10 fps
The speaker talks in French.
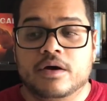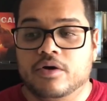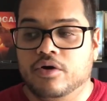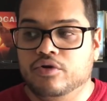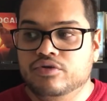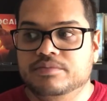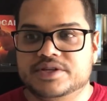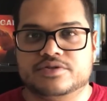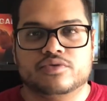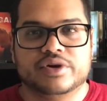euh, une
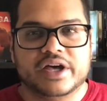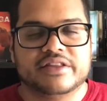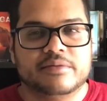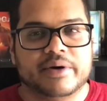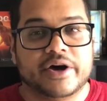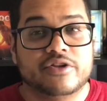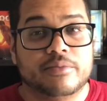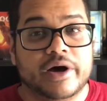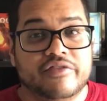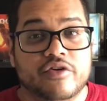maison gardée par un
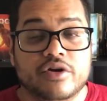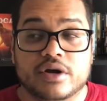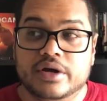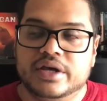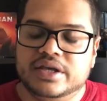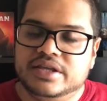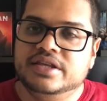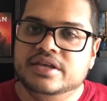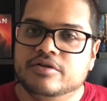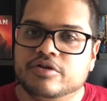homme aveugle
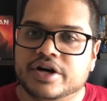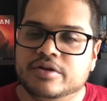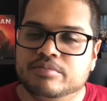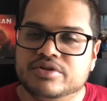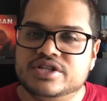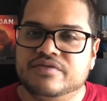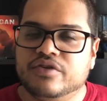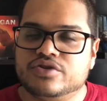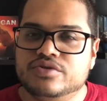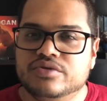qui aurait une petite
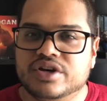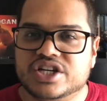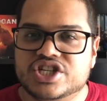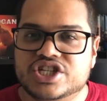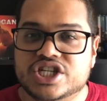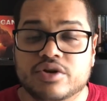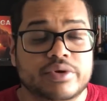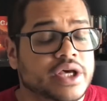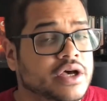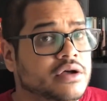fortune de cacher chez
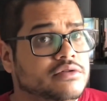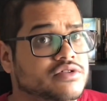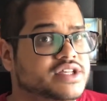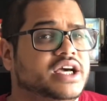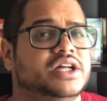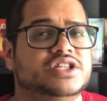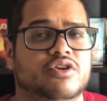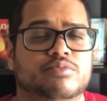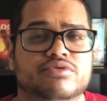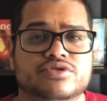lui, dans un quartier
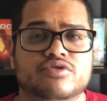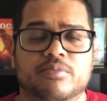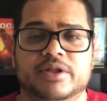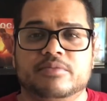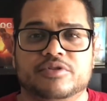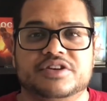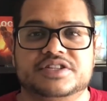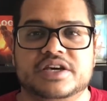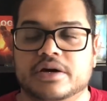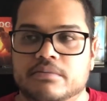en plus complètement
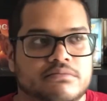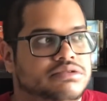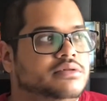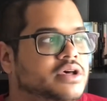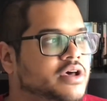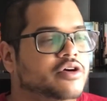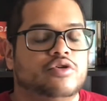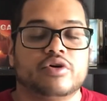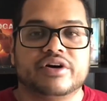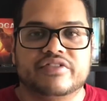désert.
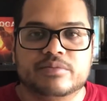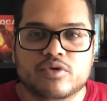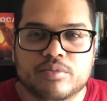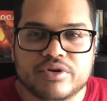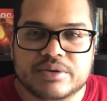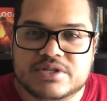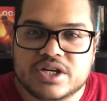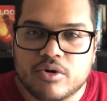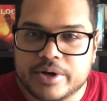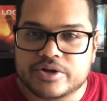Que rêver de mieux pour des
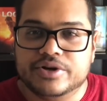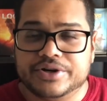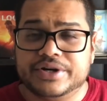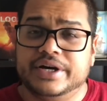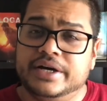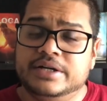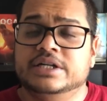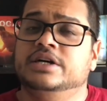petits cambrioleurs, hein